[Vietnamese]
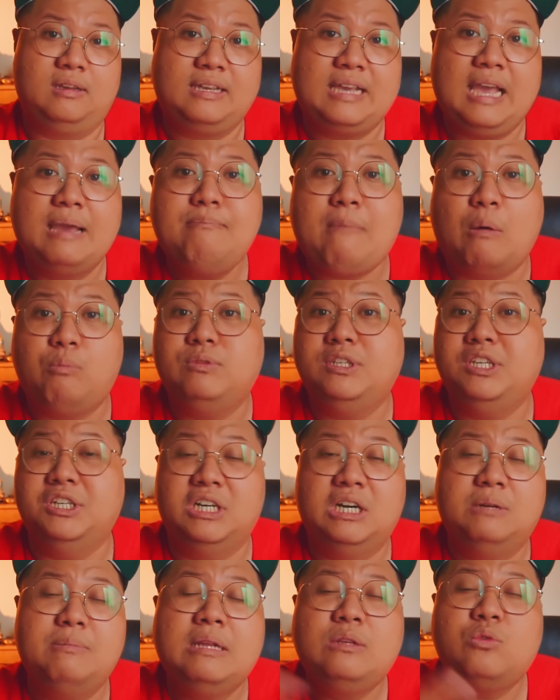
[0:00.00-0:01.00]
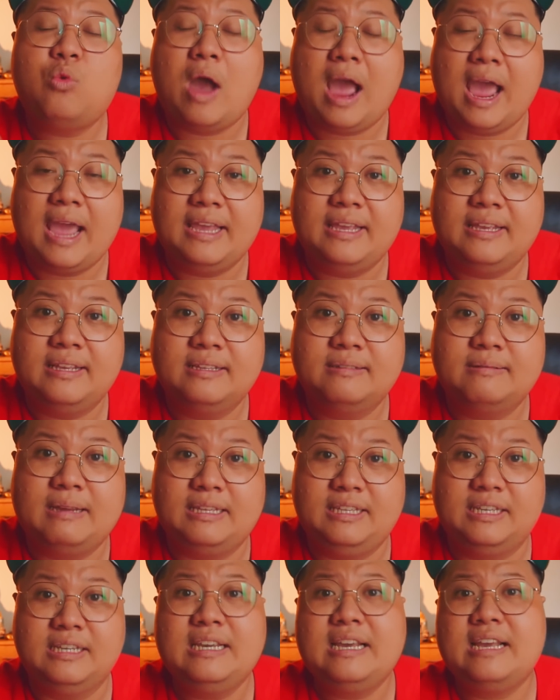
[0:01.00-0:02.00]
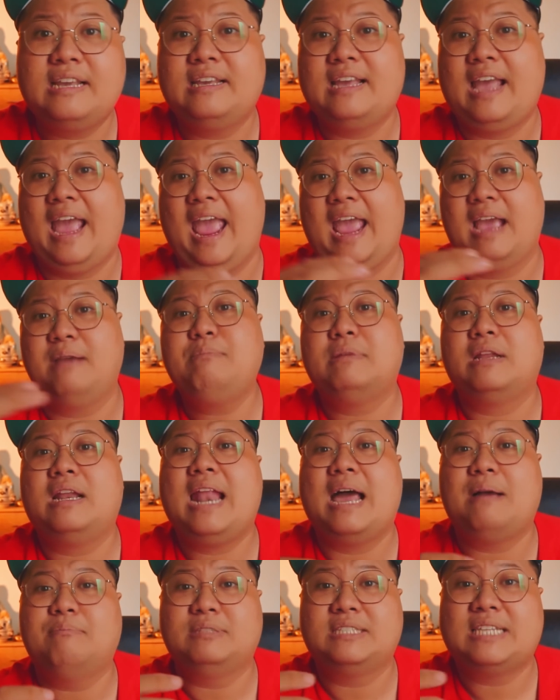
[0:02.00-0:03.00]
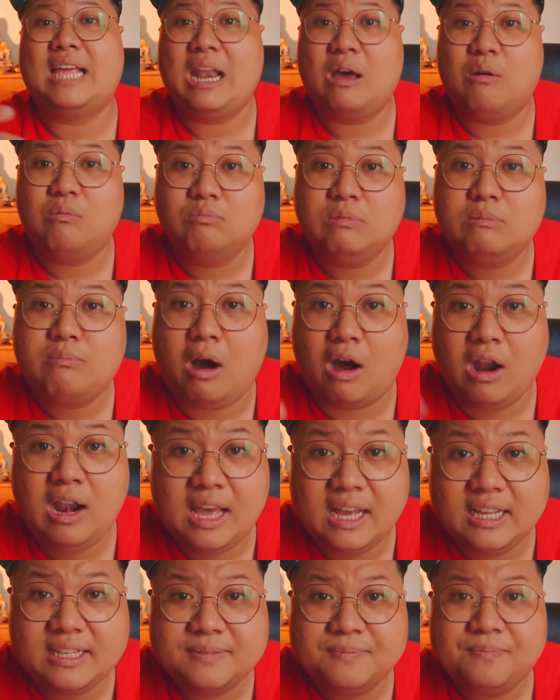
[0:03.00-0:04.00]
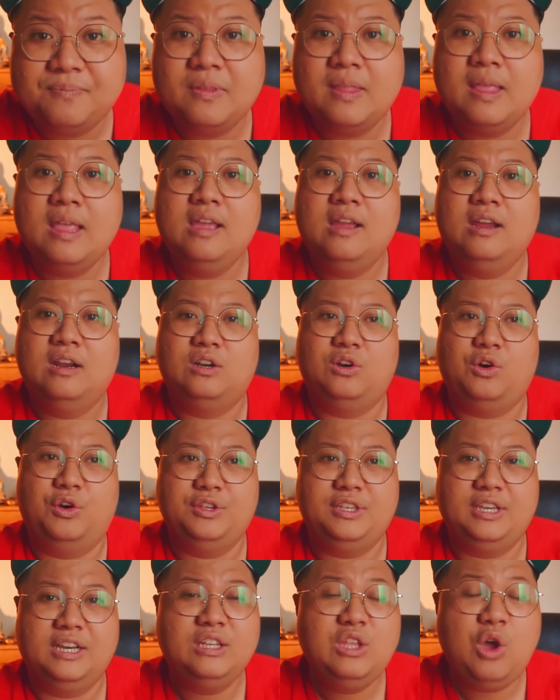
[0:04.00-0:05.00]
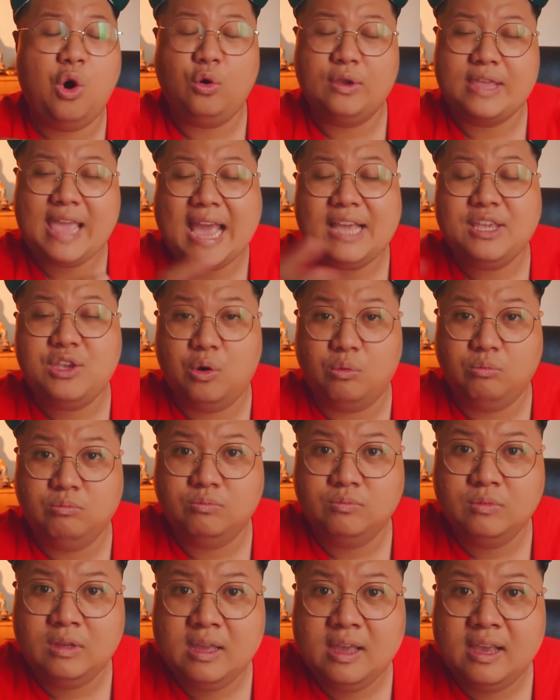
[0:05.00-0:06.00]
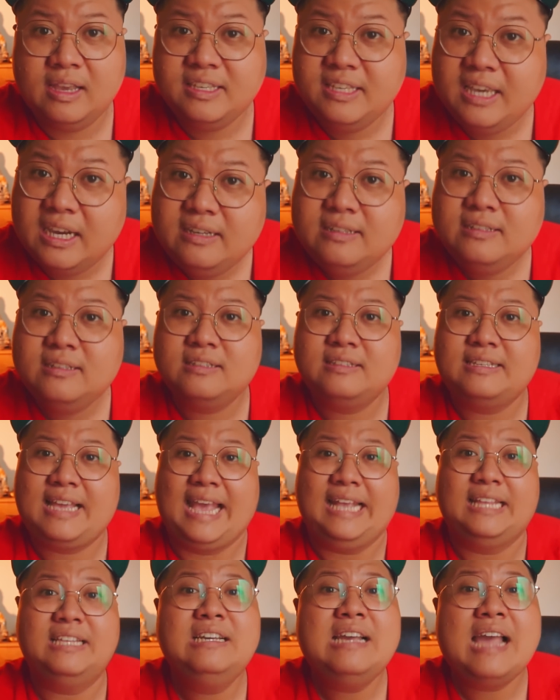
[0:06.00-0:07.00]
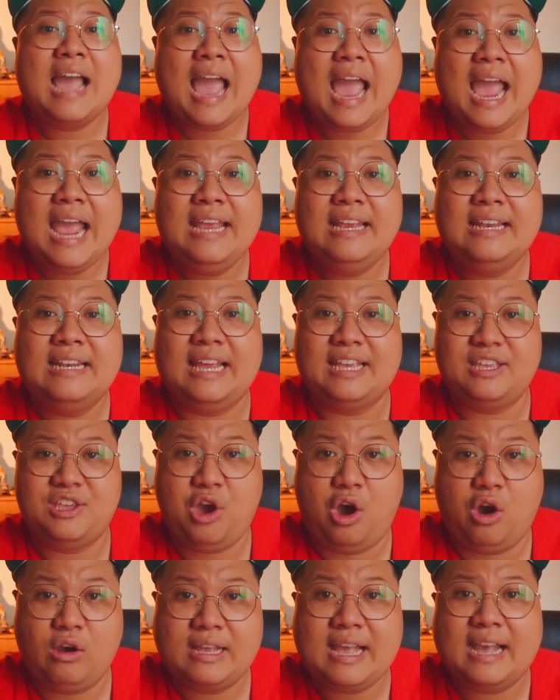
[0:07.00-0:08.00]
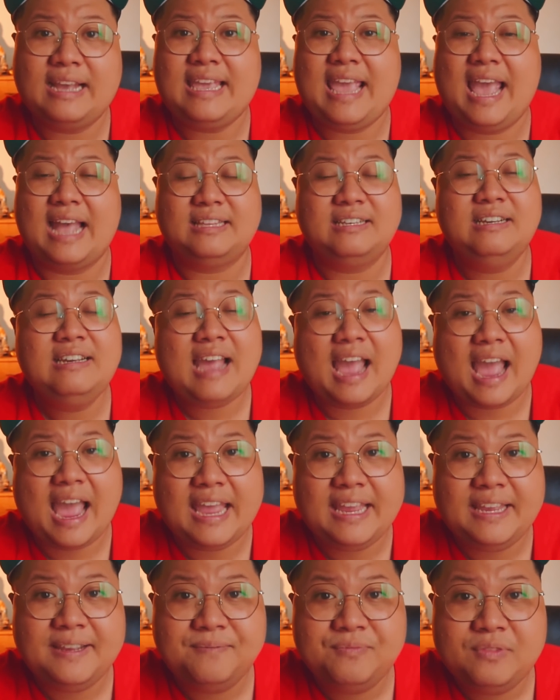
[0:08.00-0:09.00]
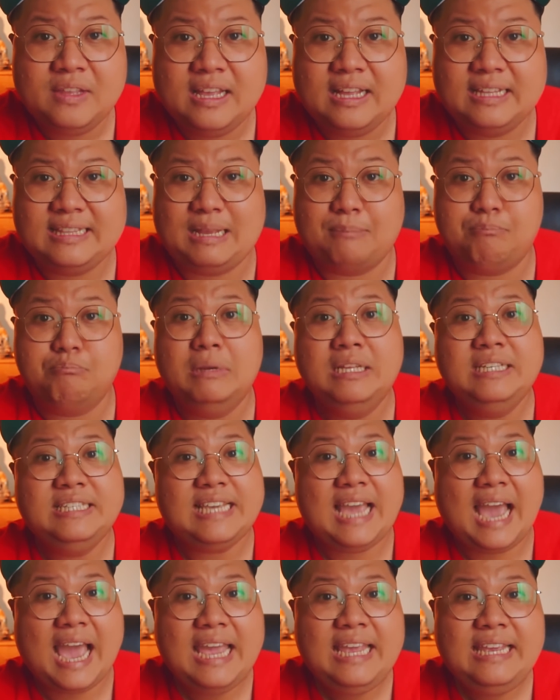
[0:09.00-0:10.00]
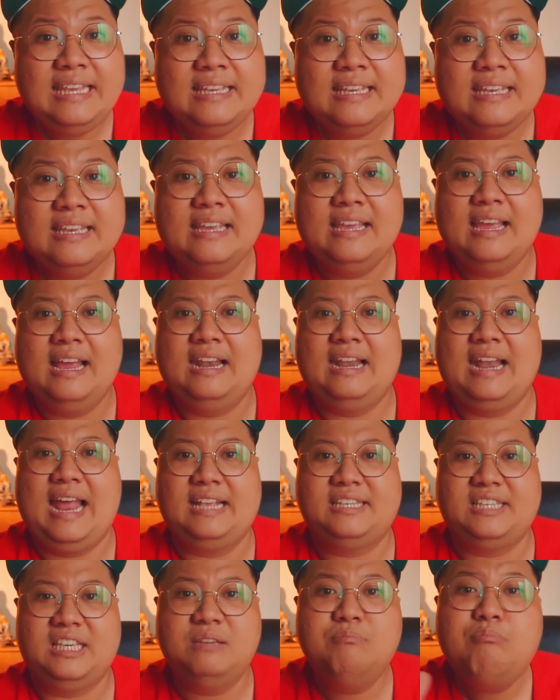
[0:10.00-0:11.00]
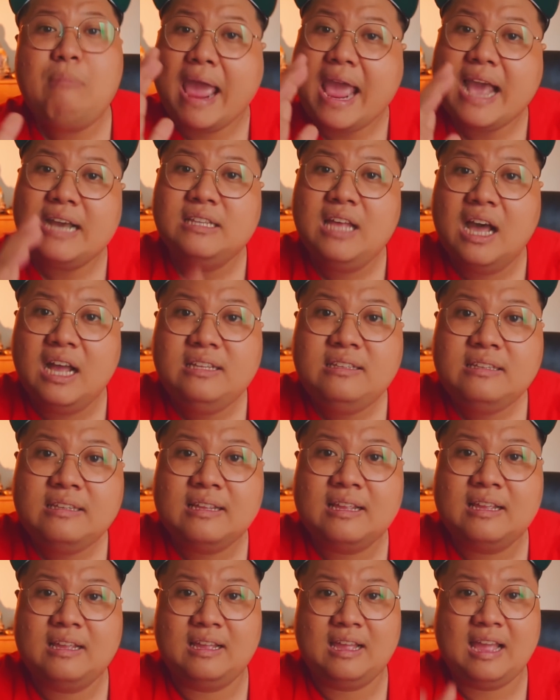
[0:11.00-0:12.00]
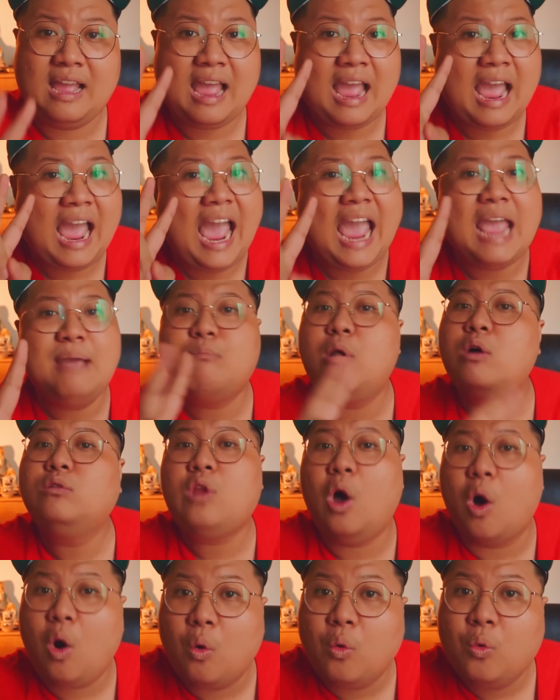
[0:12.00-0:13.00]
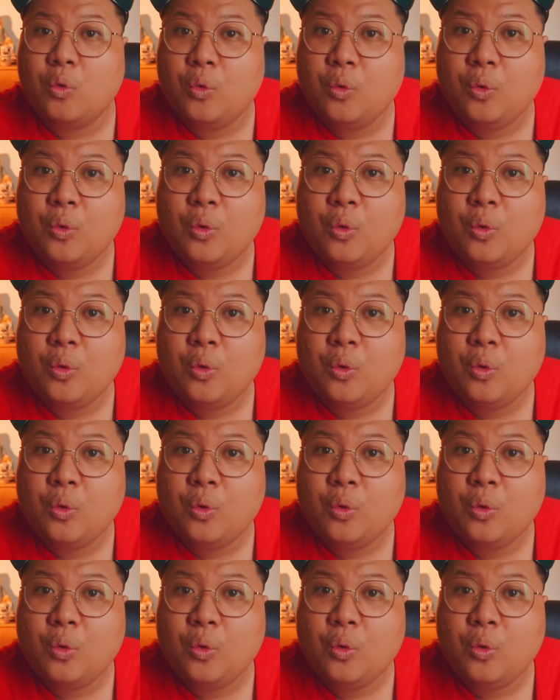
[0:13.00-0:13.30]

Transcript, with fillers: cái bọc nhựa bên ngoài là những cái hãng mà nó làm salon nó bỏ lên rồi những đồ gia dụng nhưng ngày thứ hai là dọn căn nhà thứ hai nằm bên trái là chỉ mang đến hai món đồ